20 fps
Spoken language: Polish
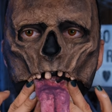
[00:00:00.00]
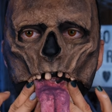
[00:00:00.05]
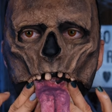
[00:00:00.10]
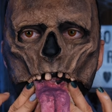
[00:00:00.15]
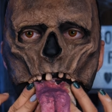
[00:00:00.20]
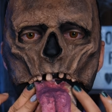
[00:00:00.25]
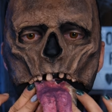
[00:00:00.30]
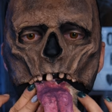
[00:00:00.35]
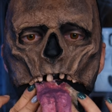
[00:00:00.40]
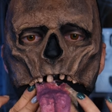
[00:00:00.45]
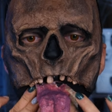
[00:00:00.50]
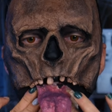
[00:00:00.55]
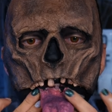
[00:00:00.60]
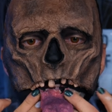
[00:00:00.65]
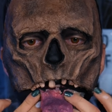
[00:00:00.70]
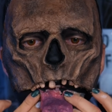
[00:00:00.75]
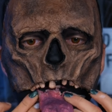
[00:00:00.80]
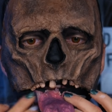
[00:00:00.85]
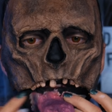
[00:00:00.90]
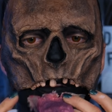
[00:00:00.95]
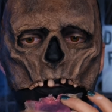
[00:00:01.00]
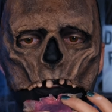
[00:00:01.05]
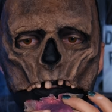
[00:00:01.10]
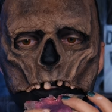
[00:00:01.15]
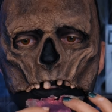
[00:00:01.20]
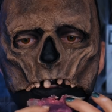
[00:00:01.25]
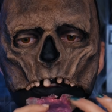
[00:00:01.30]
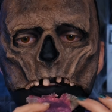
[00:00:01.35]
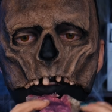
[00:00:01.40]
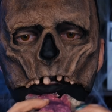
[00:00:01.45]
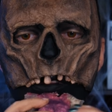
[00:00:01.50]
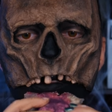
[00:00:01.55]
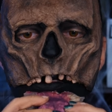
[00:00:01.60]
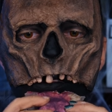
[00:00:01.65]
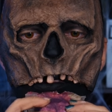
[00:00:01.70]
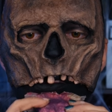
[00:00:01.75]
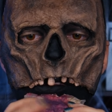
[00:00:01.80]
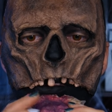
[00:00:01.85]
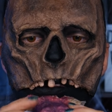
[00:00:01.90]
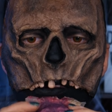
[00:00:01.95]
odrobinę y,
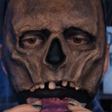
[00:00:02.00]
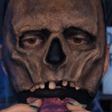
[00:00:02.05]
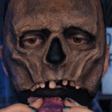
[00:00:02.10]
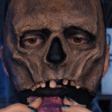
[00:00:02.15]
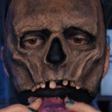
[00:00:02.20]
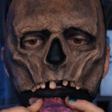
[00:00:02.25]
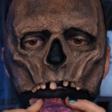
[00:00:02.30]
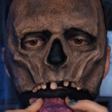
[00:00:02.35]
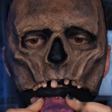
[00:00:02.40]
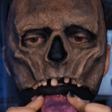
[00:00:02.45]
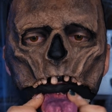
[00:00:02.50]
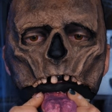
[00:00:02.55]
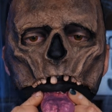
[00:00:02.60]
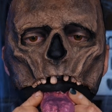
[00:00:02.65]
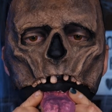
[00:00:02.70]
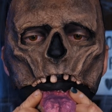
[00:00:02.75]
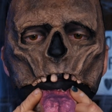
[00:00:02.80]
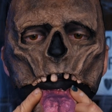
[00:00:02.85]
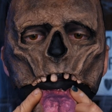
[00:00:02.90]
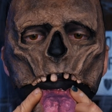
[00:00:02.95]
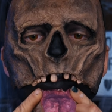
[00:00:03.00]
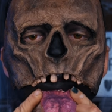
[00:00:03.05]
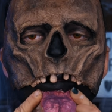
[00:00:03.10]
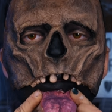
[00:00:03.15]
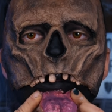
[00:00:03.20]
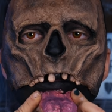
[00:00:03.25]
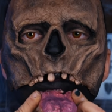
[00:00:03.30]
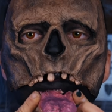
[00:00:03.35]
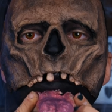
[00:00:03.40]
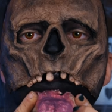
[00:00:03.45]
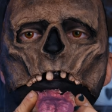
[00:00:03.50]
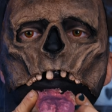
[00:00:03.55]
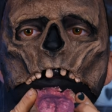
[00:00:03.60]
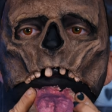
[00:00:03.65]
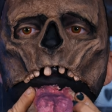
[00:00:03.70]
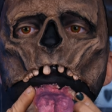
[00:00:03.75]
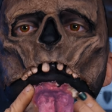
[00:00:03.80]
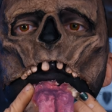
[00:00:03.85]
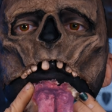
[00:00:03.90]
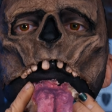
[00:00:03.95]
rozjaśniam, no i tak, przechodzę do
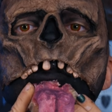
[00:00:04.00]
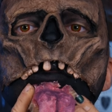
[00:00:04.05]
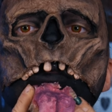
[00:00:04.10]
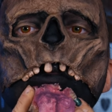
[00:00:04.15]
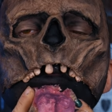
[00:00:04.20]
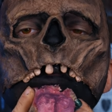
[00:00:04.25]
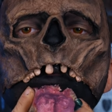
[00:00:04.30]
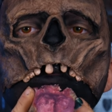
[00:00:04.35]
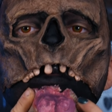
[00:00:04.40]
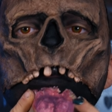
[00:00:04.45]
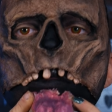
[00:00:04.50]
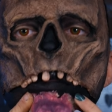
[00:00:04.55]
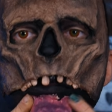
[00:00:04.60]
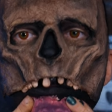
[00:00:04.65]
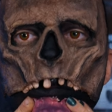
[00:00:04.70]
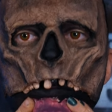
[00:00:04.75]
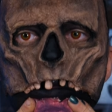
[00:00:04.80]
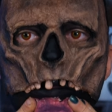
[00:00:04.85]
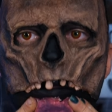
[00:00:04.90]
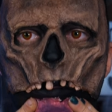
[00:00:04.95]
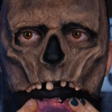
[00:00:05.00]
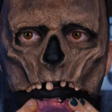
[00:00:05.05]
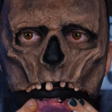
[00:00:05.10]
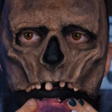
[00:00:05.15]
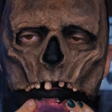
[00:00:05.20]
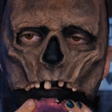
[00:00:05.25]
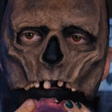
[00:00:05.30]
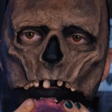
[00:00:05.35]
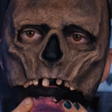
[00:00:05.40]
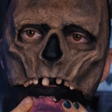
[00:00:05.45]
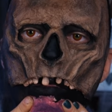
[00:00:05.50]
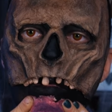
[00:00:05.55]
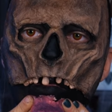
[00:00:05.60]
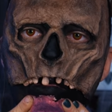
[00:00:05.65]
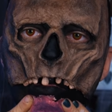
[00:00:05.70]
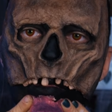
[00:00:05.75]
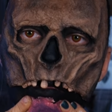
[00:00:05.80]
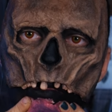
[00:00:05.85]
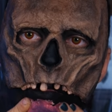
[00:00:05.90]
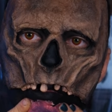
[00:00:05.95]
montowania jęzora. A jak jęzor
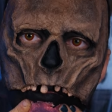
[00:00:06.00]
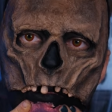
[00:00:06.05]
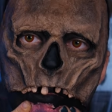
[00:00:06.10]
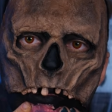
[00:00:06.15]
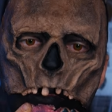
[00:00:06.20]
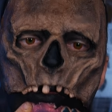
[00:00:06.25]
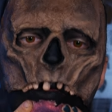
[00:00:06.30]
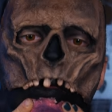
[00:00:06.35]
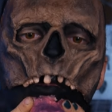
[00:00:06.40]
powstał,